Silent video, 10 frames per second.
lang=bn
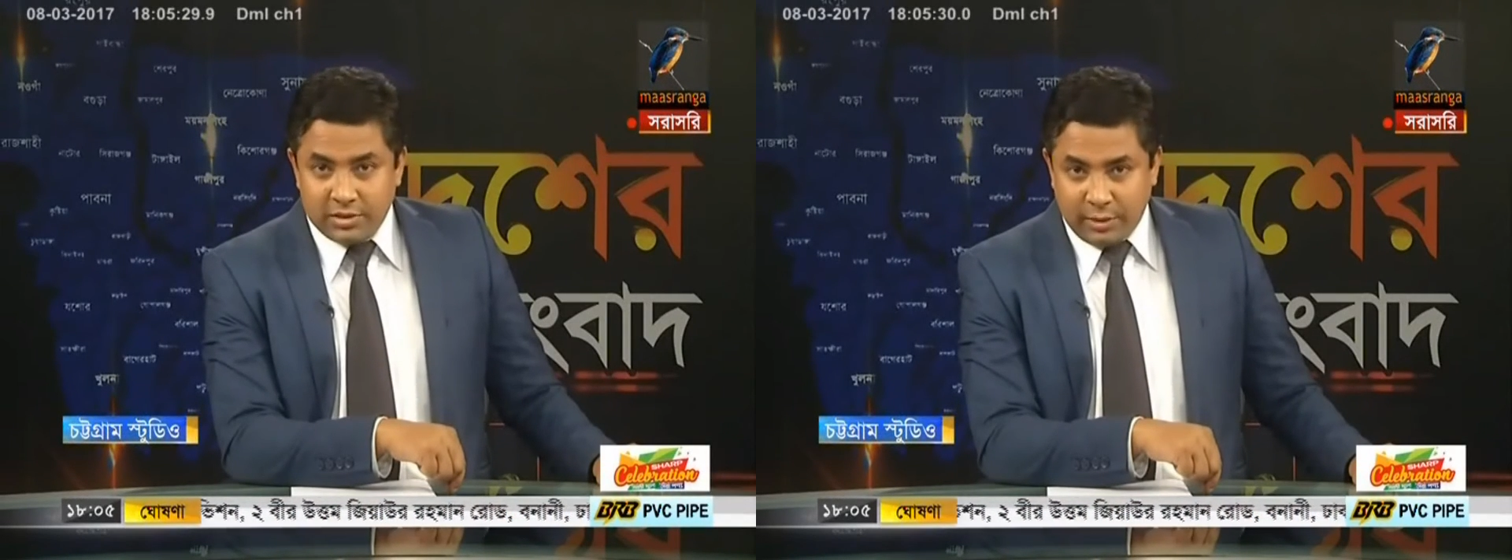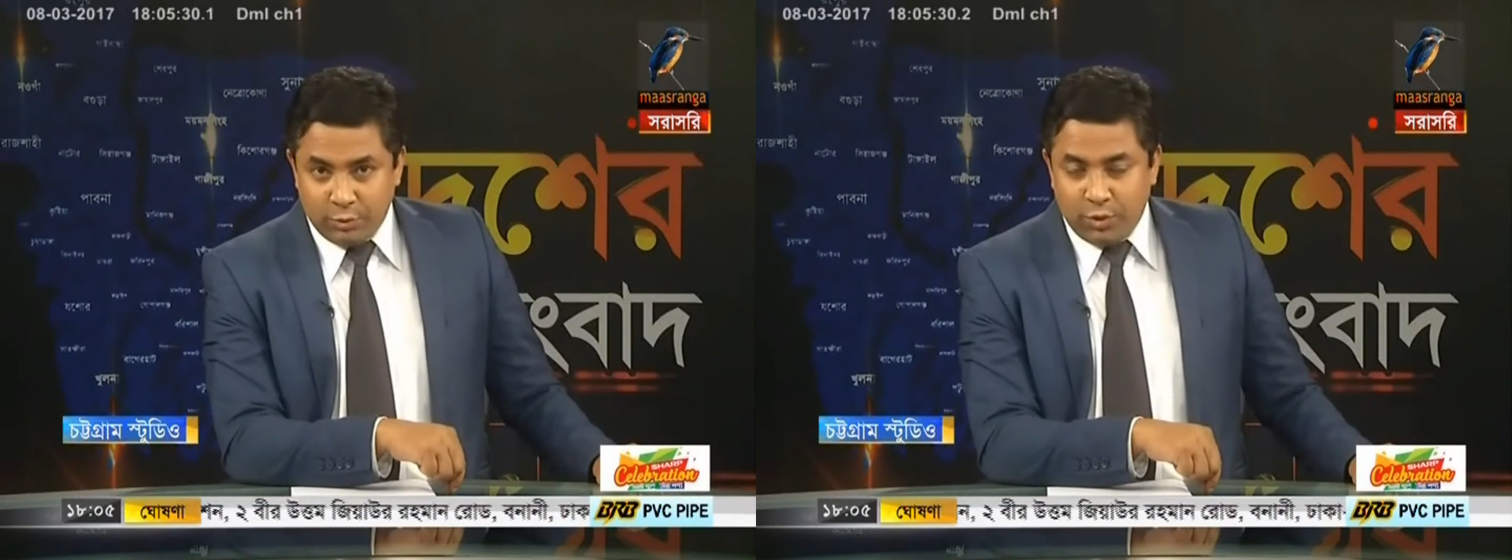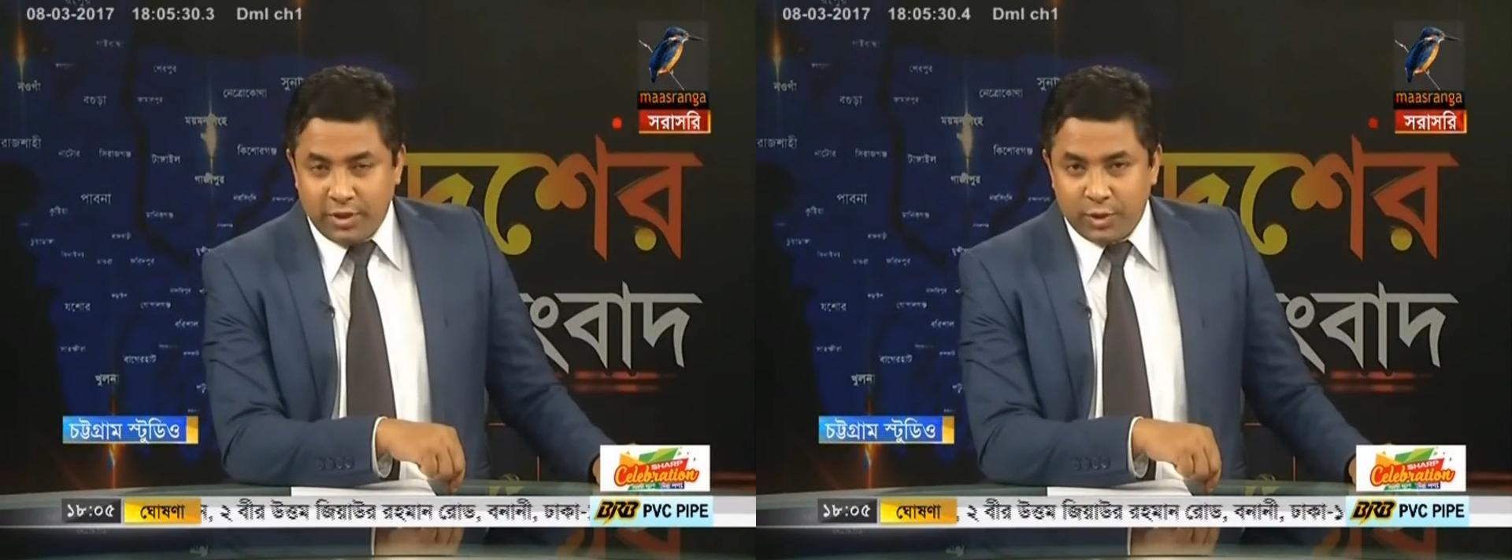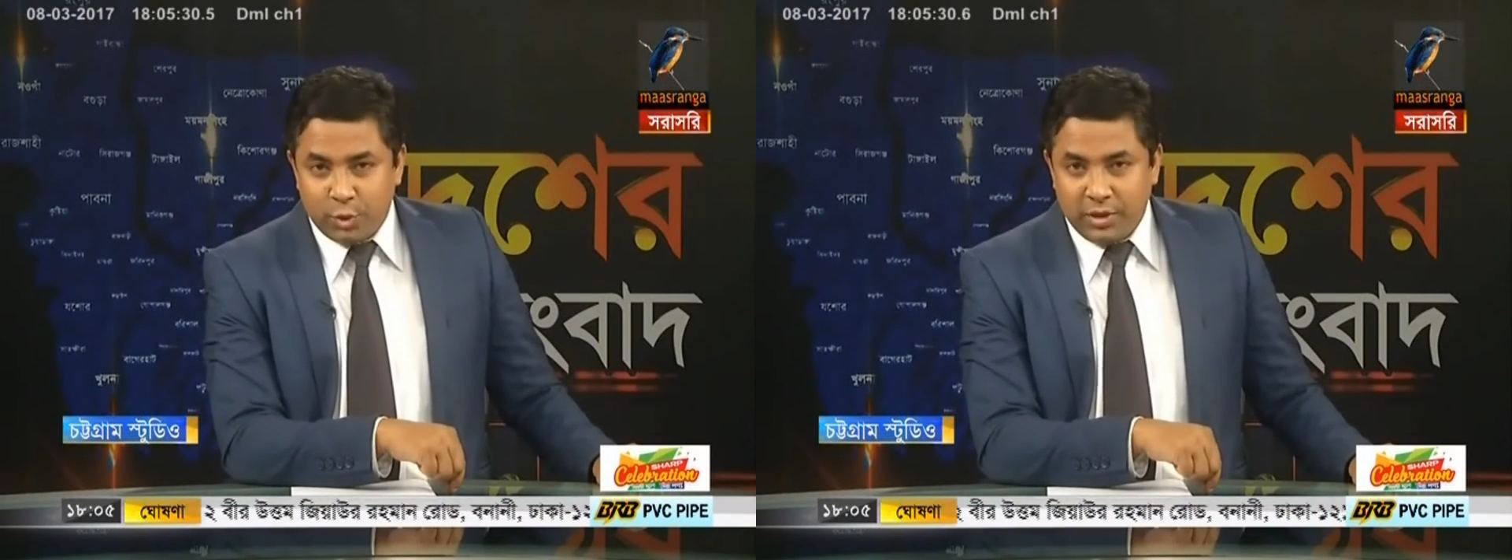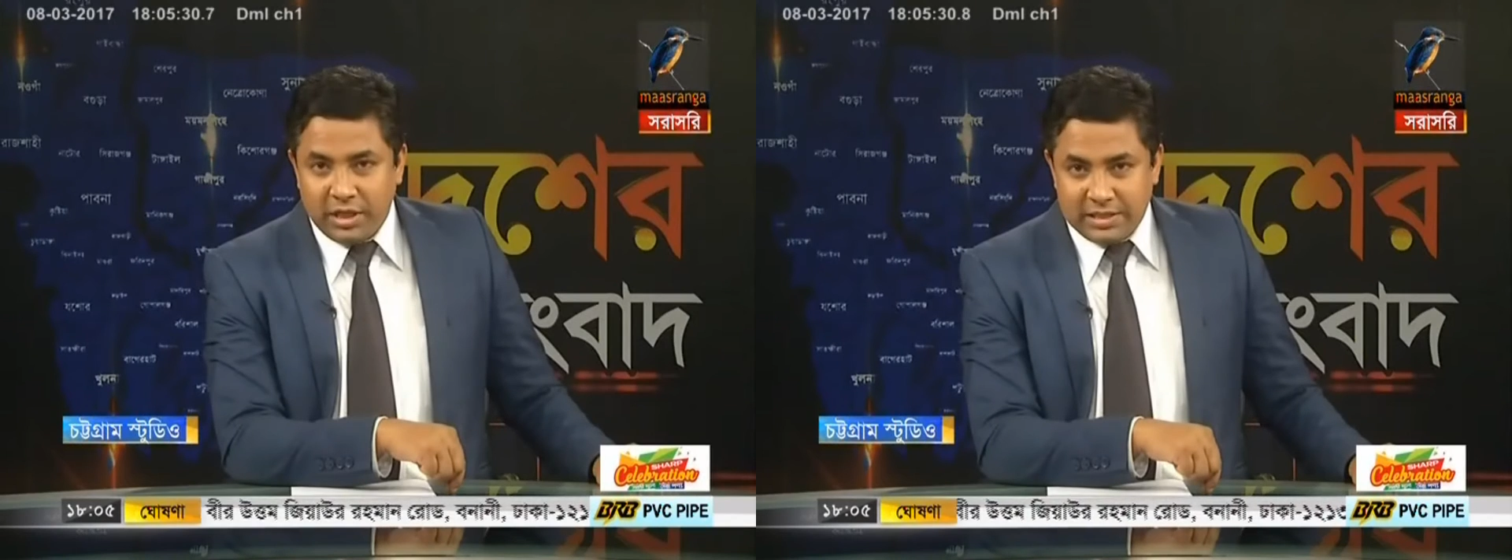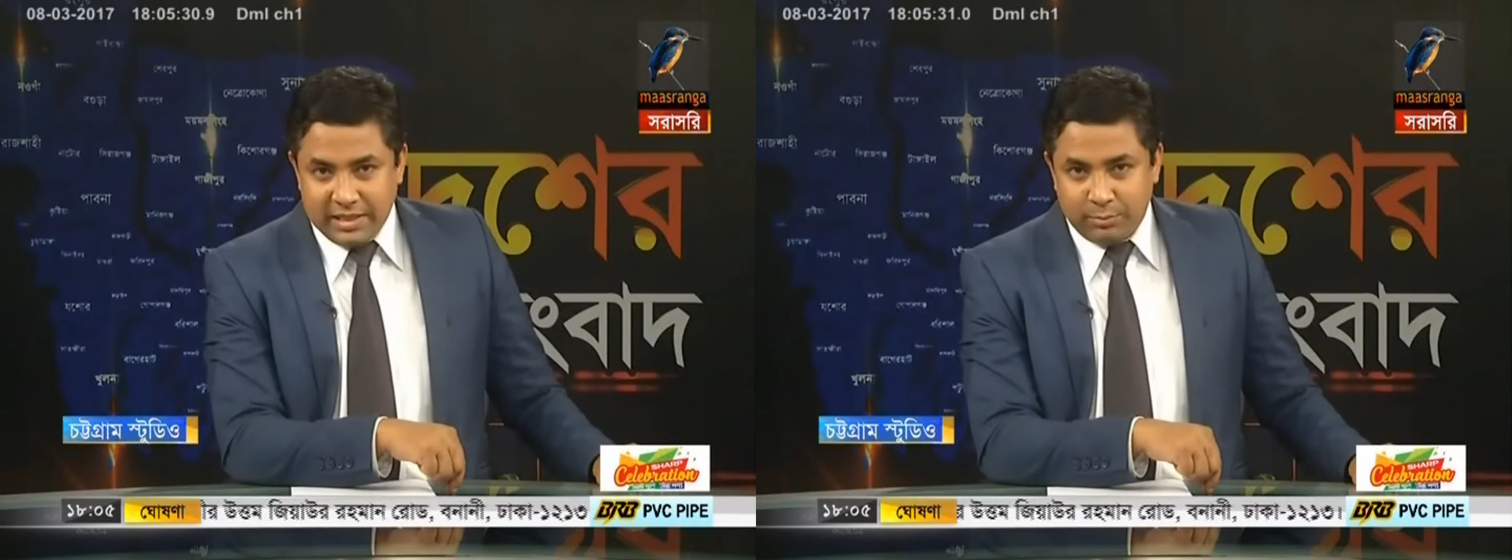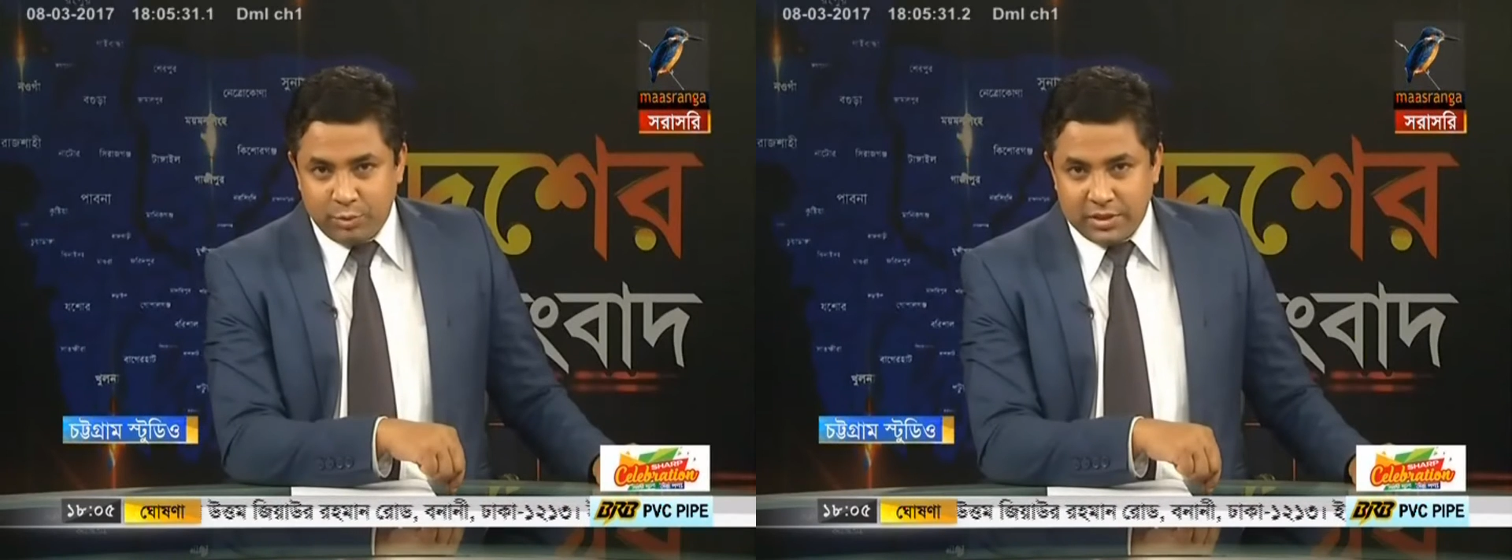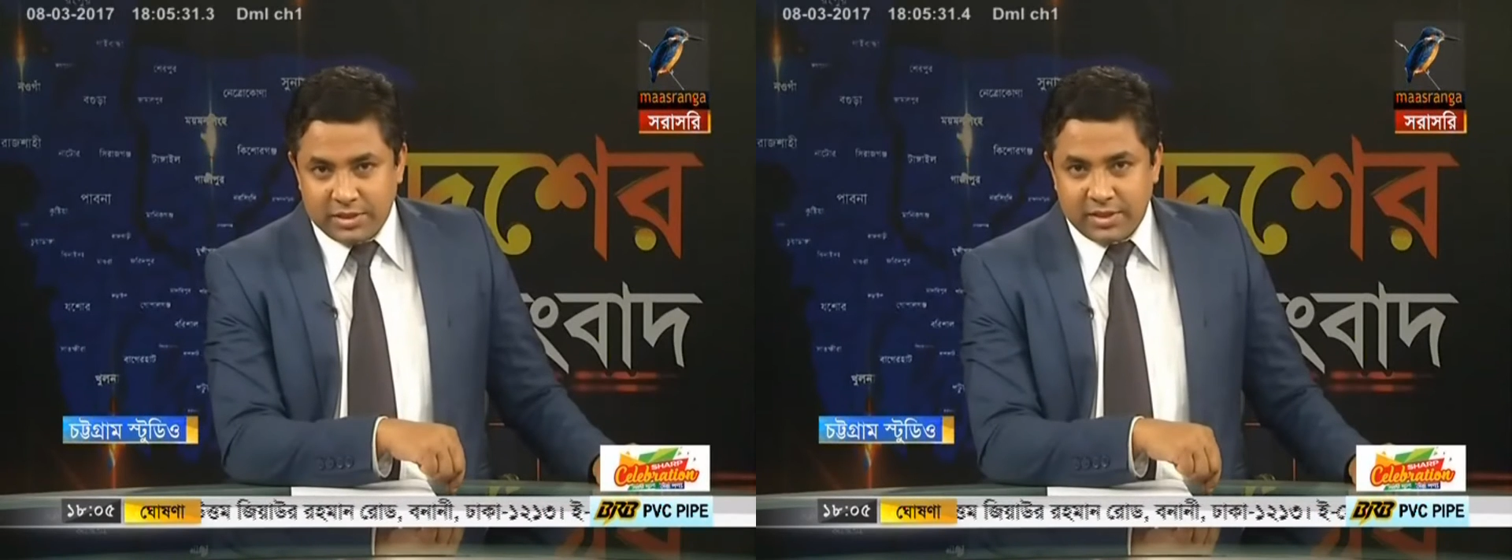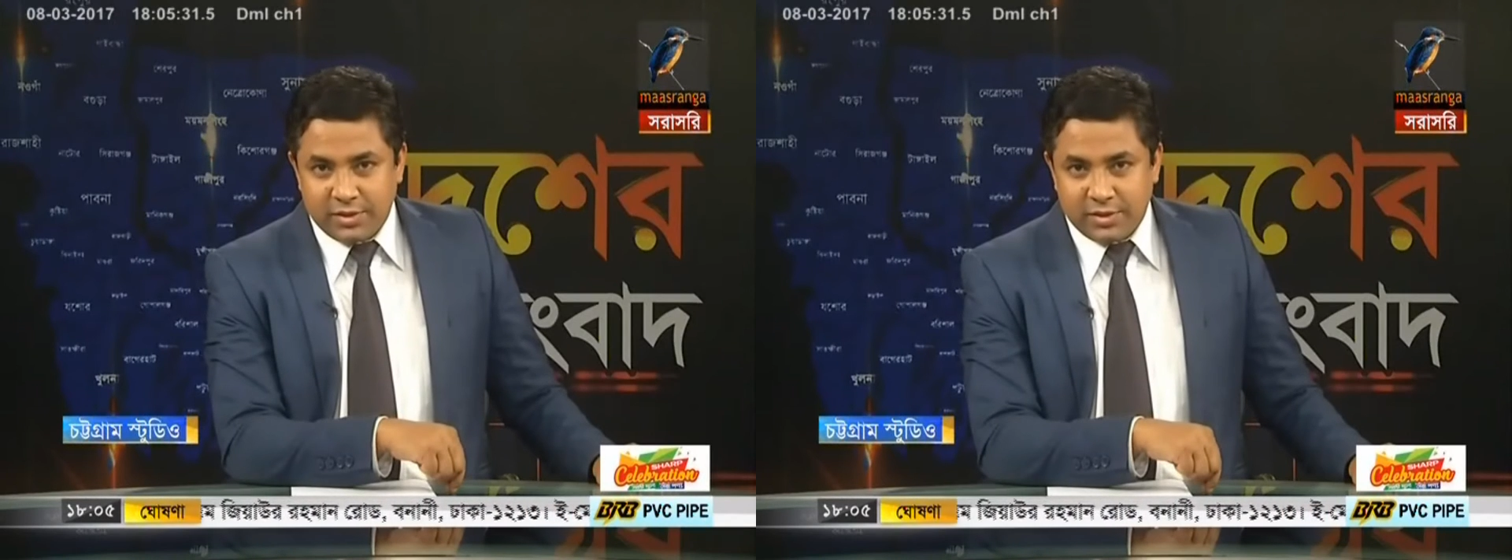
চালু করে কুমিল্লা জেলা পুলিশ